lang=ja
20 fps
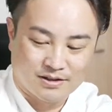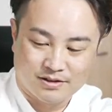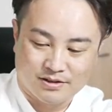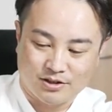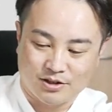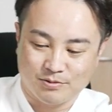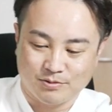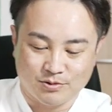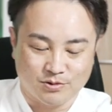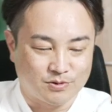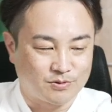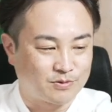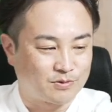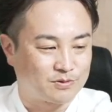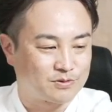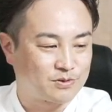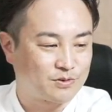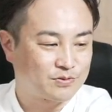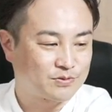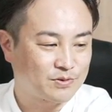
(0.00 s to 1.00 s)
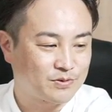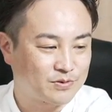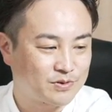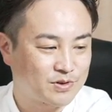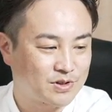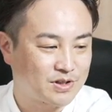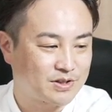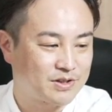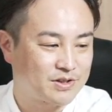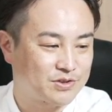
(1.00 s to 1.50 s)
例えばこの
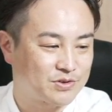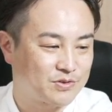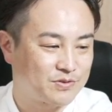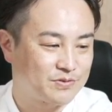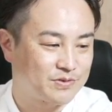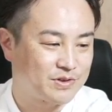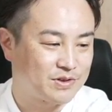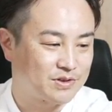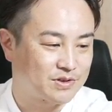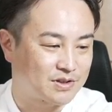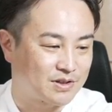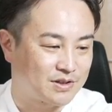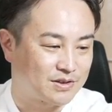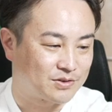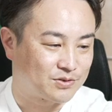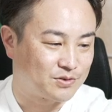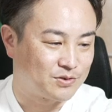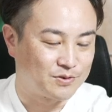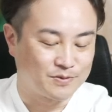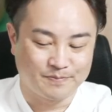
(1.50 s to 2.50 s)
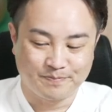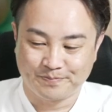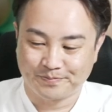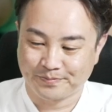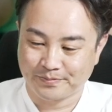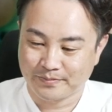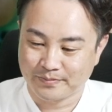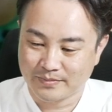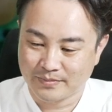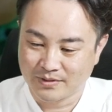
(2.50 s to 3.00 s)
ソフトグラデーションフィルターと、
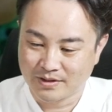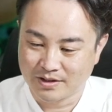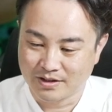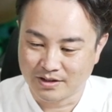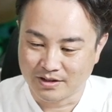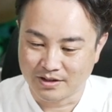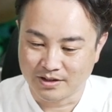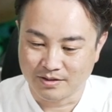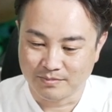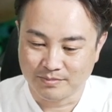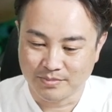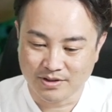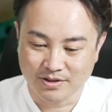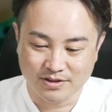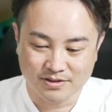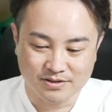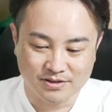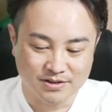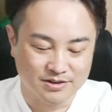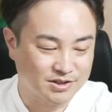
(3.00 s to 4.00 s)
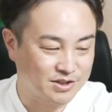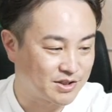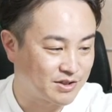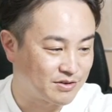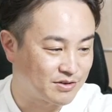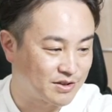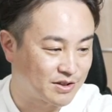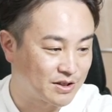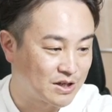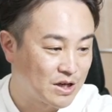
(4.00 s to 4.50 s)
バランサー
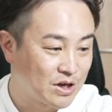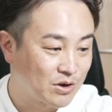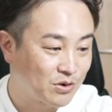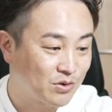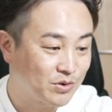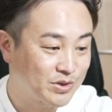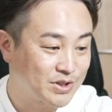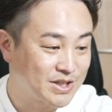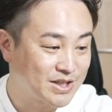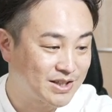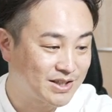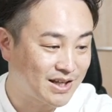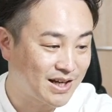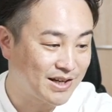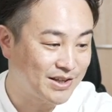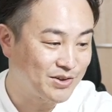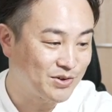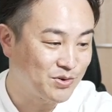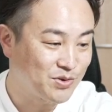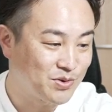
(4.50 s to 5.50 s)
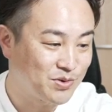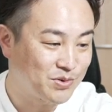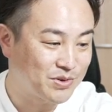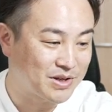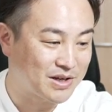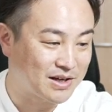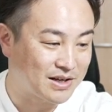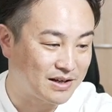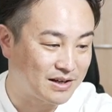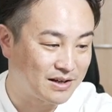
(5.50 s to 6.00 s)
GND、 これ似たよう
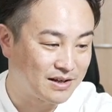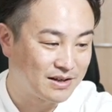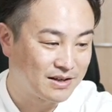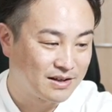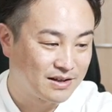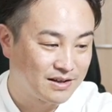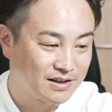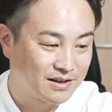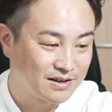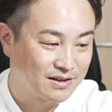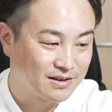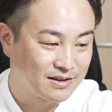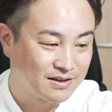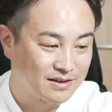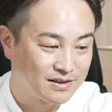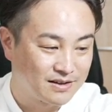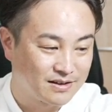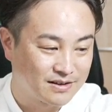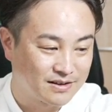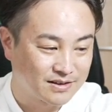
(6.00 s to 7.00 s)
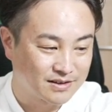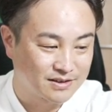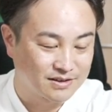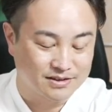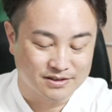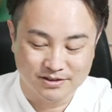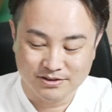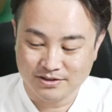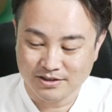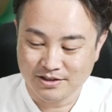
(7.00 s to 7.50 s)
な
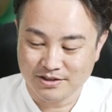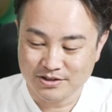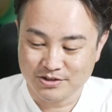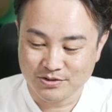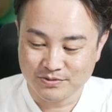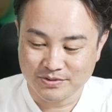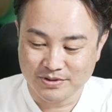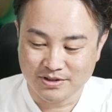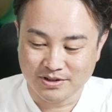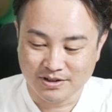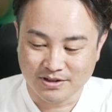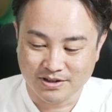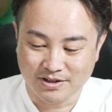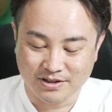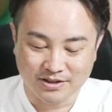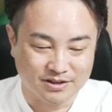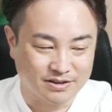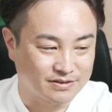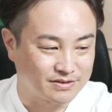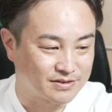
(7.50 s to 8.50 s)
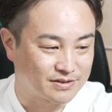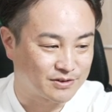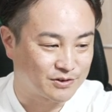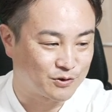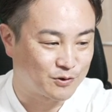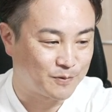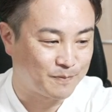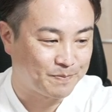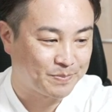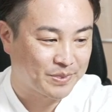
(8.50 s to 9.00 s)
グラデーションフィルターがかかってるんですけど、